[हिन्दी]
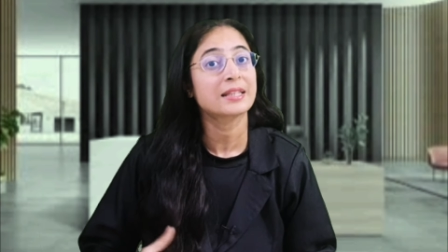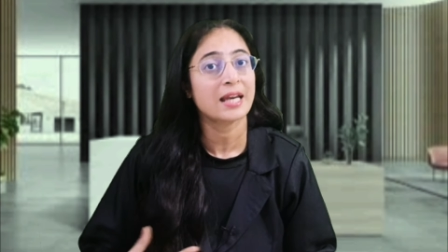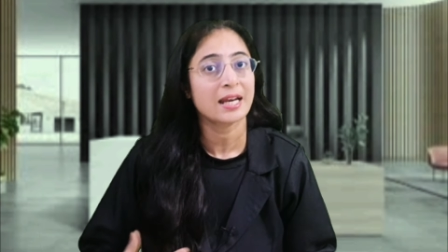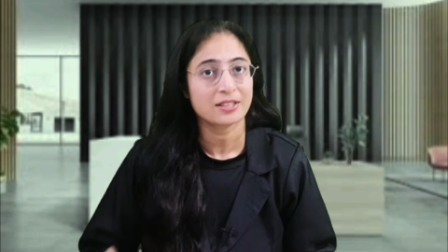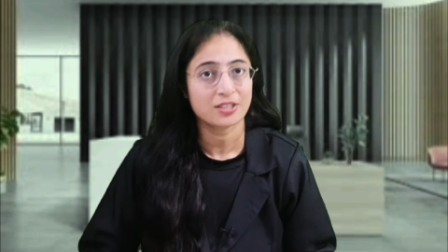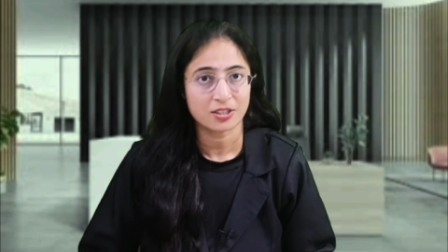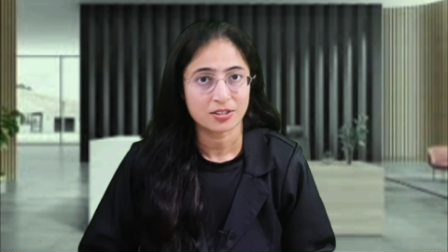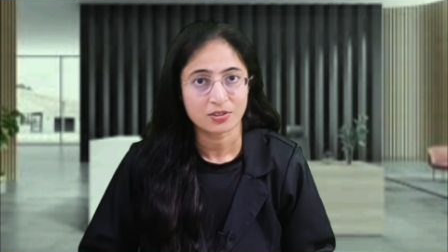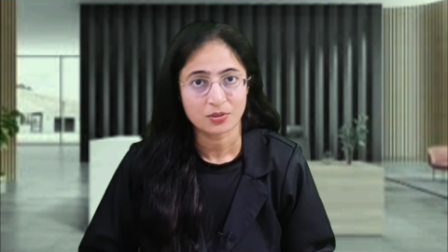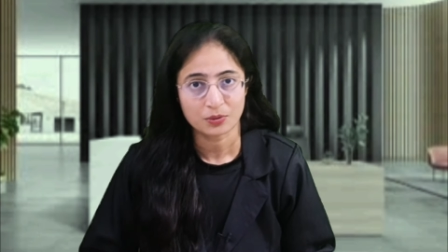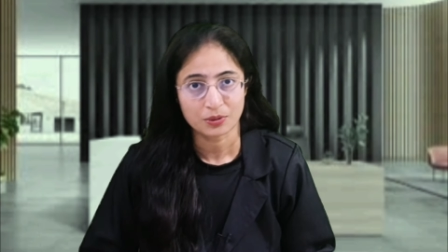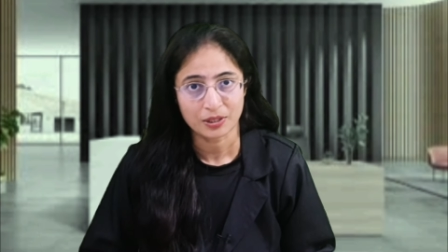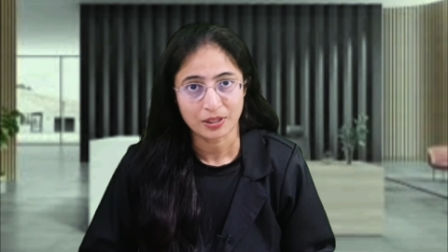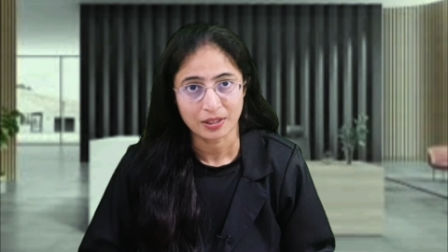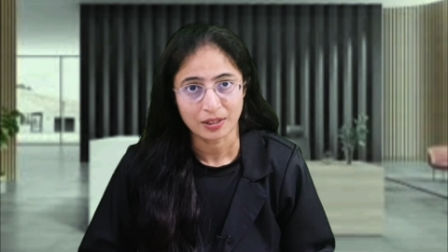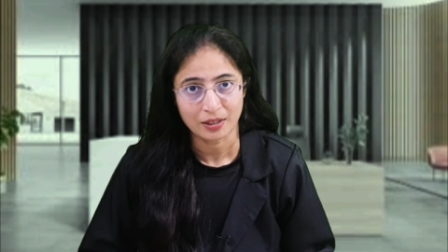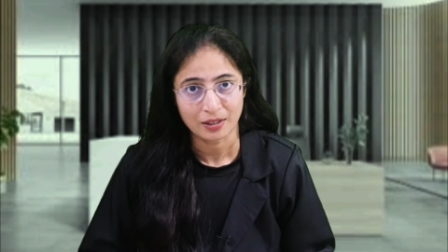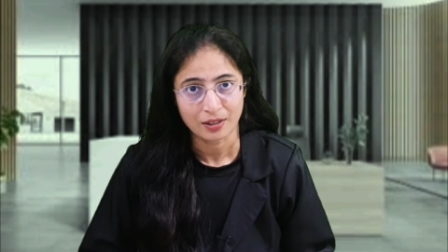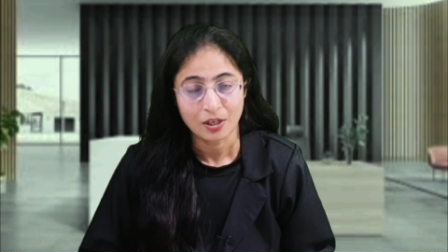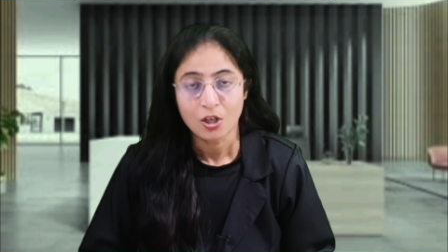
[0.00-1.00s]
गैजेट्स होते
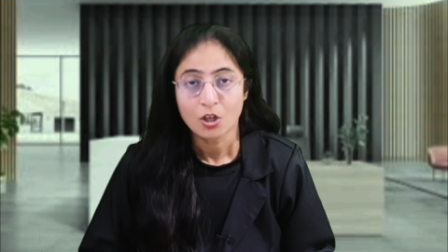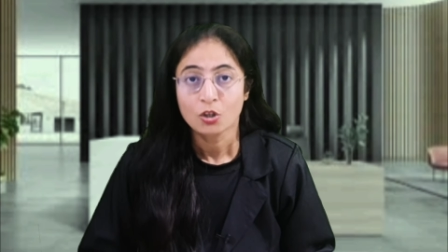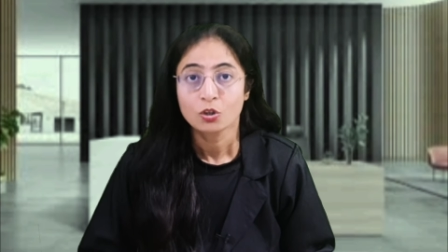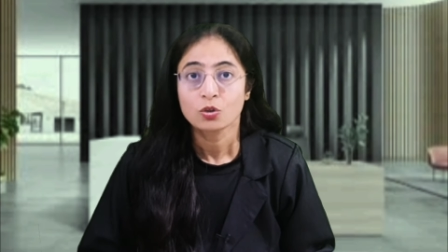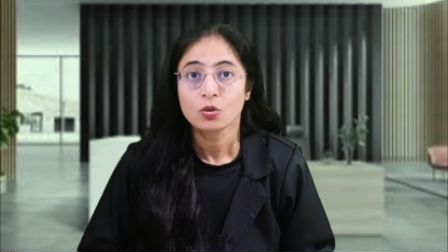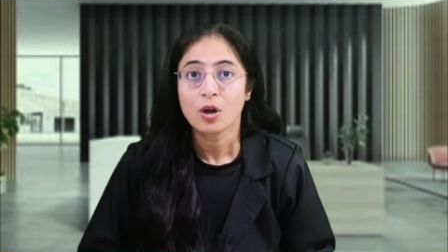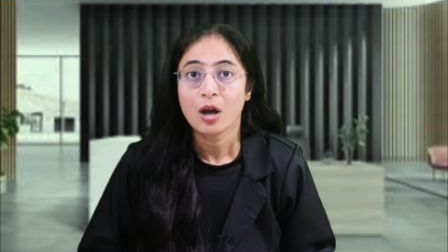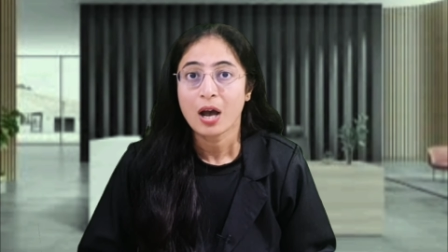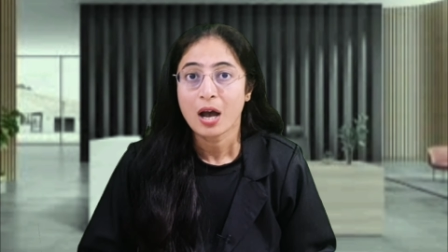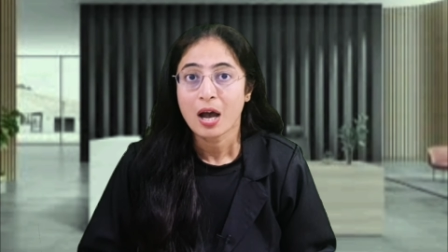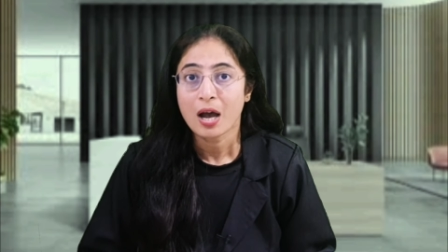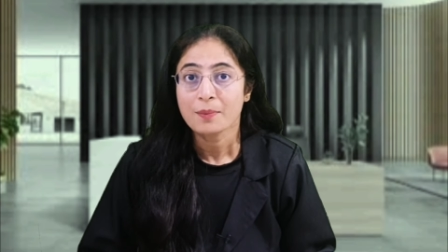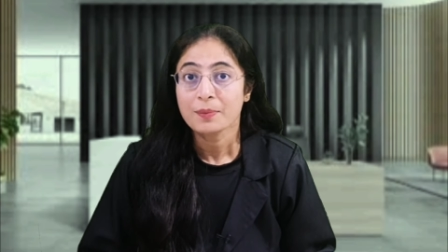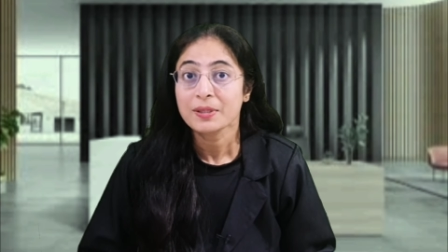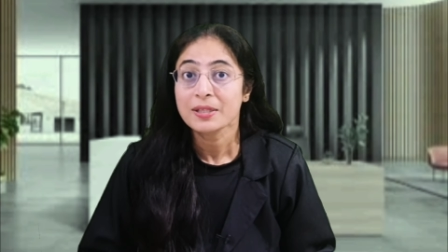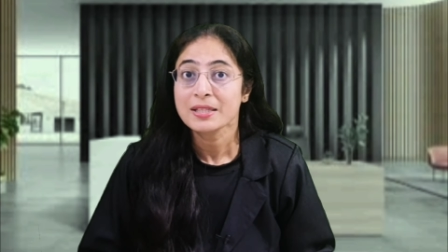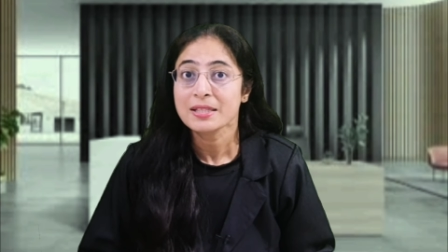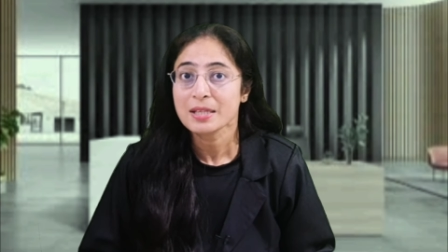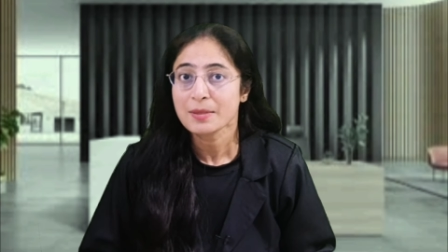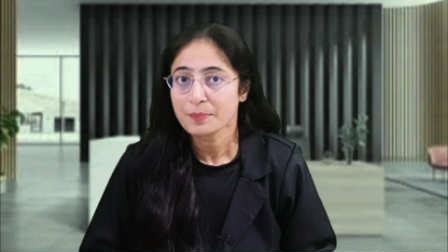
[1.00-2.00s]
हैं तो आप
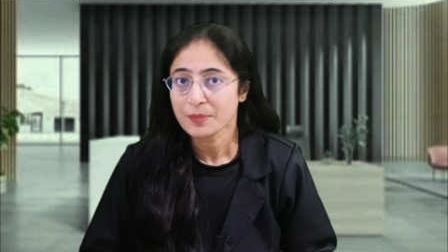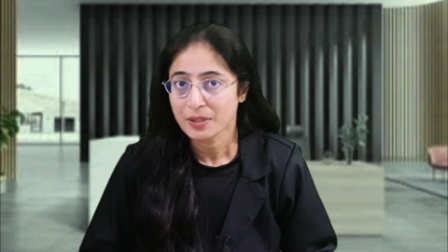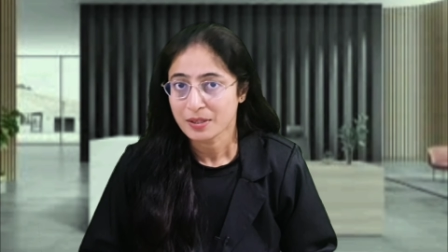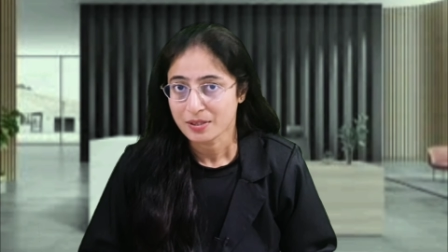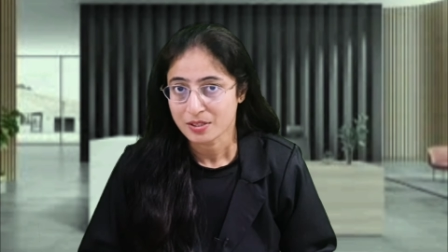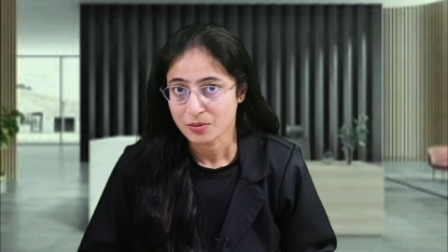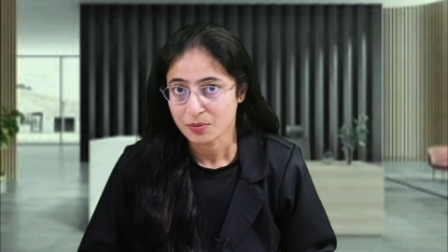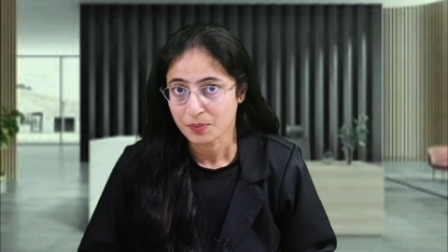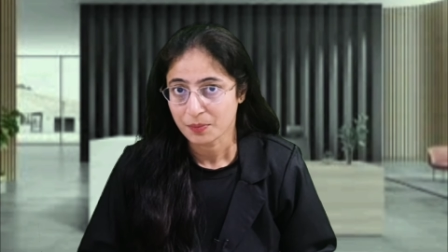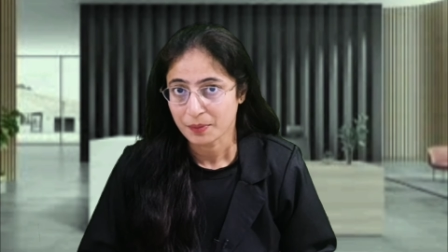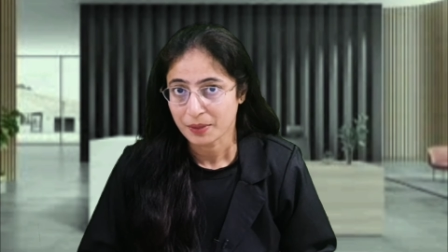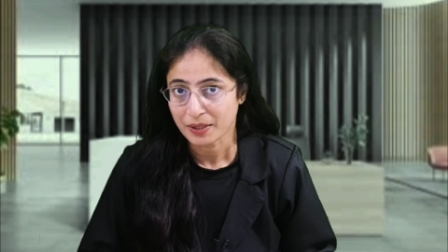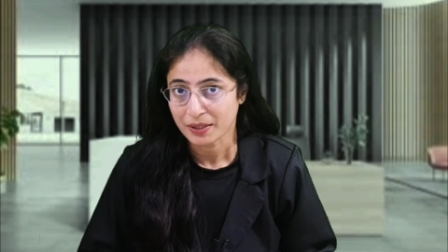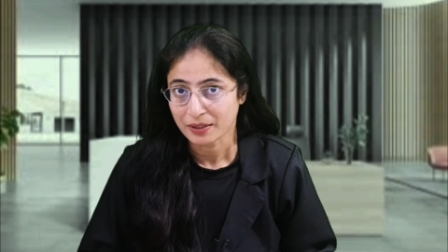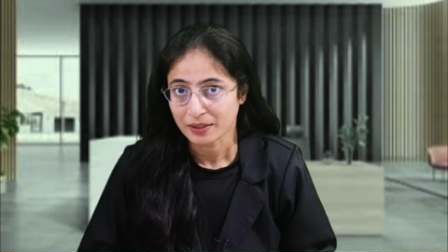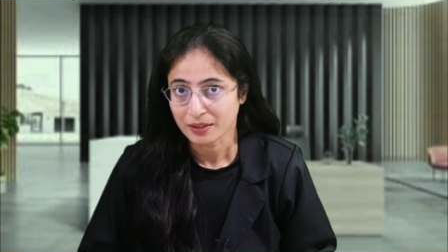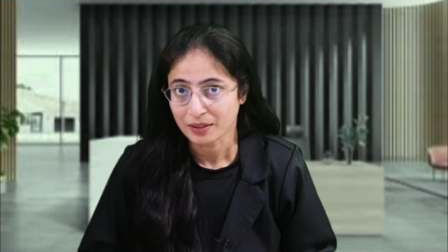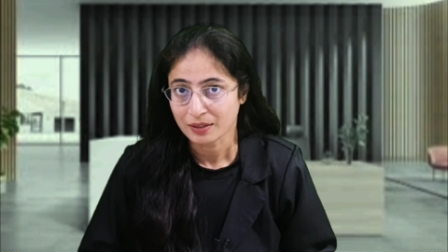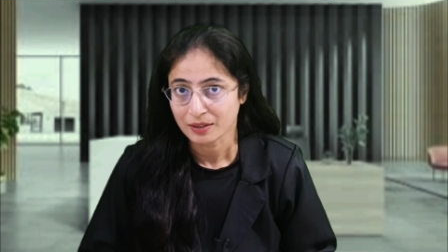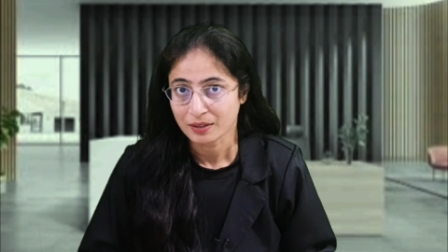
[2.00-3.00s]
किसे अपना कस्टमर
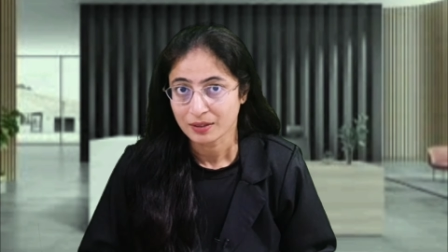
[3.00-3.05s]
बनाएंगे